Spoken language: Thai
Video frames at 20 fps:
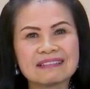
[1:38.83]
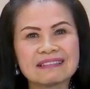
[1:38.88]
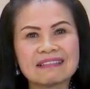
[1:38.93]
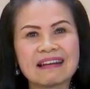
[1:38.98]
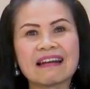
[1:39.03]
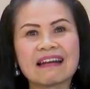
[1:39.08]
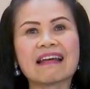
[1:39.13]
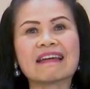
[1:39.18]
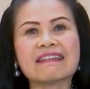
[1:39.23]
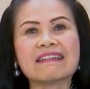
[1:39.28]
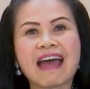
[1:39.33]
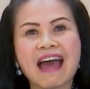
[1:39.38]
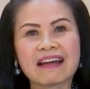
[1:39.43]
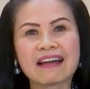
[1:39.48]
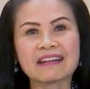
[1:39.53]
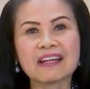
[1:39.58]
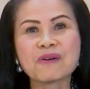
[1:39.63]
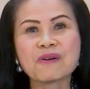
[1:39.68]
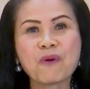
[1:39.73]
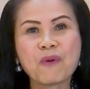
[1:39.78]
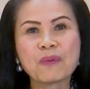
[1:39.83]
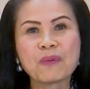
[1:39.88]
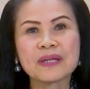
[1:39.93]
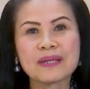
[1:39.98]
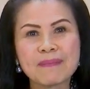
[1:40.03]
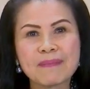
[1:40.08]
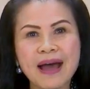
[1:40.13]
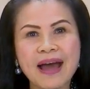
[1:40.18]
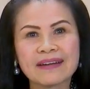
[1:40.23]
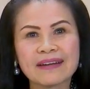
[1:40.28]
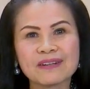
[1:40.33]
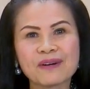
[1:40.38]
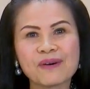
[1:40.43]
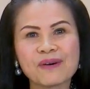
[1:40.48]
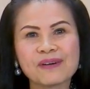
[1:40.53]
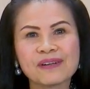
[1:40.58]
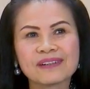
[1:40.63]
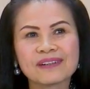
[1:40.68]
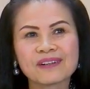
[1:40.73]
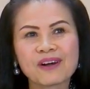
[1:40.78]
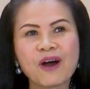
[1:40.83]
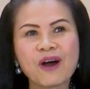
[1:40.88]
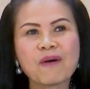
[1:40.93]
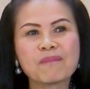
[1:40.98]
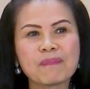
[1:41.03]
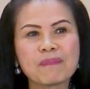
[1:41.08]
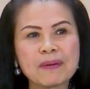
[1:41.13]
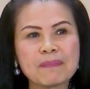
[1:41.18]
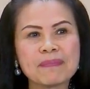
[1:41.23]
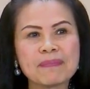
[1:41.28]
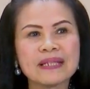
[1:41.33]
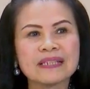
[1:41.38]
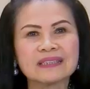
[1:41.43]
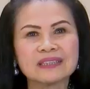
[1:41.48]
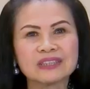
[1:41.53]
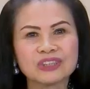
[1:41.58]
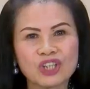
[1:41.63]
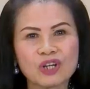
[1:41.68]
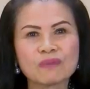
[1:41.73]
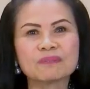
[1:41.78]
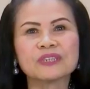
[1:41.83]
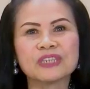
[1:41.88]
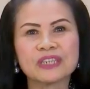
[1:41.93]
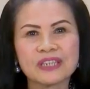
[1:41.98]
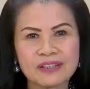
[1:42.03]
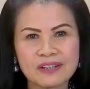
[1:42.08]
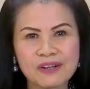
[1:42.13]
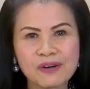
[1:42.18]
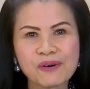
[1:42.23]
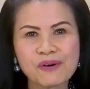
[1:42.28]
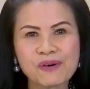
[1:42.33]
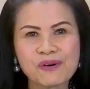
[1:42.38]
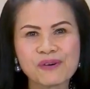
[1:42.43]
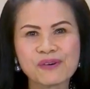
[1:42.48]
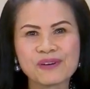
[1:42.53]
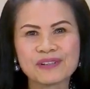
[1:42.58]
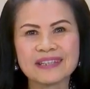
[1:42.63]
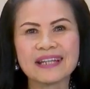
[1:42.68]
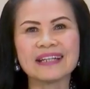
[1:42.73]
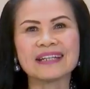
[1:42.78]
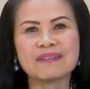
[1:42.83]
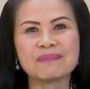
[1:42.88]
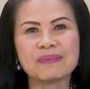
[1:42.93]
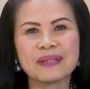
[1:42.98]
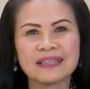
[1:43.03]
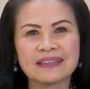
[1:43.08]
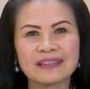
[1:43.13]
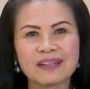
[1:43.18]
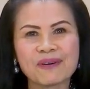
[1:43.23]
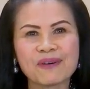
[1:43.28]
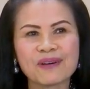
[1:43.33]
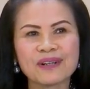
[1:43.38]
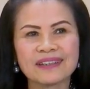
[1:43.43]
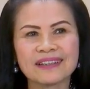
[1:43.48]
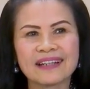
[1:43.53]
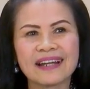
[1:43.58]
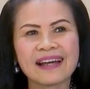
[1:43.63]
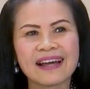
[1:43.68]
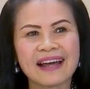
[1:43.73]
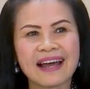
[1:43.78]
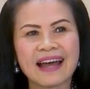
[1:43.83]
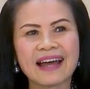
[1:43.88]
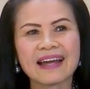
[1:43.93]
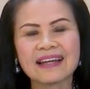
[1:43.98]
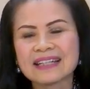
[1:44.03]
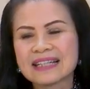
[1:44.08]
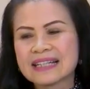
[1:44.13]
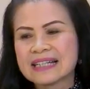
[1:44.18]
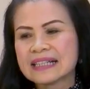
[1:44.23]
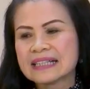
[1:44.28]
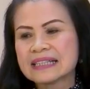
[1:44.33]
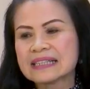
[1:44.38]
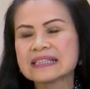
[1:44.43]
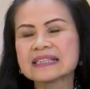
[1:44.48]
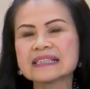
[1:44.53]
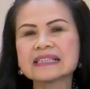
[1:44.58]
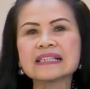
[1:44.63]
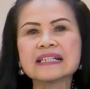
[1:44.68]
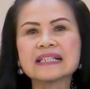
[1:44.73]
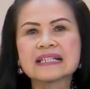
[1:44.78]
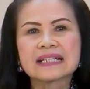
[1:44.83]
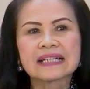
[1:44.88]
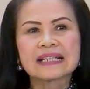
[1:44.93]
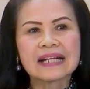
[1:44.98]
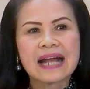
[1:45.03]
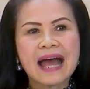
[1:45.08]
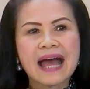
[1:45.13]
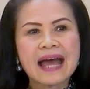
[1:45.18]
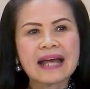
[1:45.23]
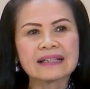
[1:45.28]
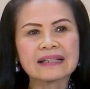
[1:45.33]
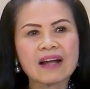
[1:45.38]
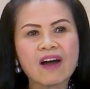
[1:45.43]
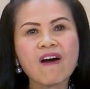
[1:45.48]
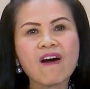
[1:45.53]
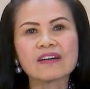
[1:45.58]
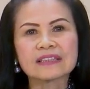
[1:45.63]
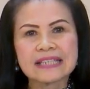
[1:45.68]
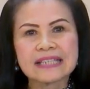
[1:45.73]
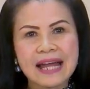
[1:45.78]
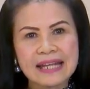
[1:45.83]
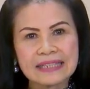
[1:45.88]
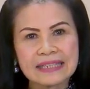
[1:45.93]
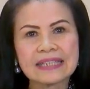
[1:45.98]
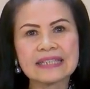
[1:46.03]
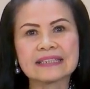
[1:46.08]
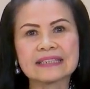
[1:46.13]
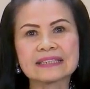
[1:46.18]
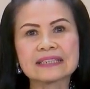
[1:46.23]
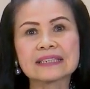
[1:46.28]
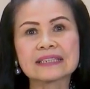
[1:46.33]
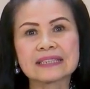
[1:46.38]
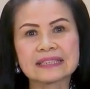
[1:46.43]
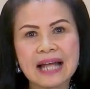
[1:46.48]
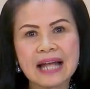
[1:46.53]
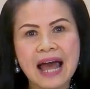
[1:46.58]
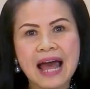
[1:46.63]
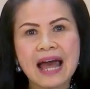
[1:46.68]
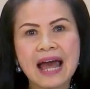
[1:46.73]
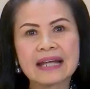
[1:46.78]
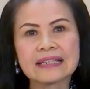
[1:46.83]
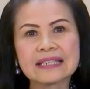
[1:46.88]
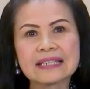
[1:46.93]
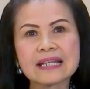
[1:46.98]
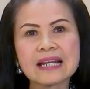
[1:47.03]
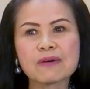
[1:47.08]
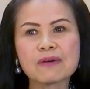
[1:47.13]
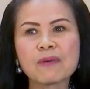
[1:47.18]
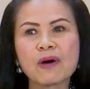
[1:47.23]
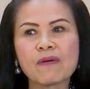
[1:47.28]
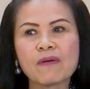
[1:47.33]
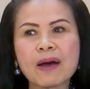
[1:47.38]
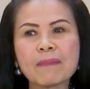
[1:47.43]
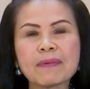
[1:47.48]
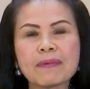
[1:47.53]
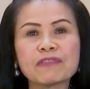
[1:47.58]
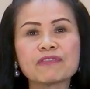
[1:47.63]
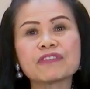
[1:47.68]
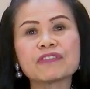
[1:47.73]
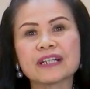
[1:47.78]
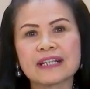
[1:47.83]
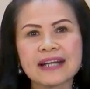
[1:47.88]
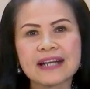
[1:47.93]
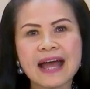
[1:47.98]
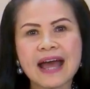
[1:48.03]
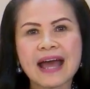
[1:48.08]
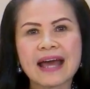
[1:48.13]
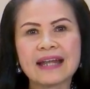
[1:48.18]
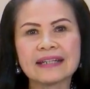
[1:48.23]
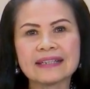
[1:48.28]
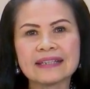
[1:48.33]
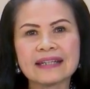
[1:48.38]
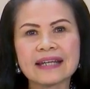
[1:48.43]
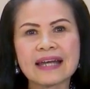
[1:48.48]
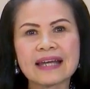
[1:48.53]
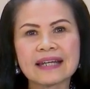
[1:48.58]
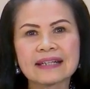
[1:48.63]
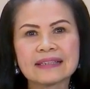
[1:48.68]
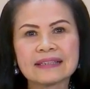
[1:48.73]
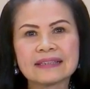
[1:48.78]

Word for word: หลาย ๆ อย่างในโรงพยาบาลเนาะก็ไปเป็น job shadow อย่างนี้เป็นต้นนะคะ หรือการออกสหกิจศึกษาที่เราบอกว่าไปฝึกงานเนี้ย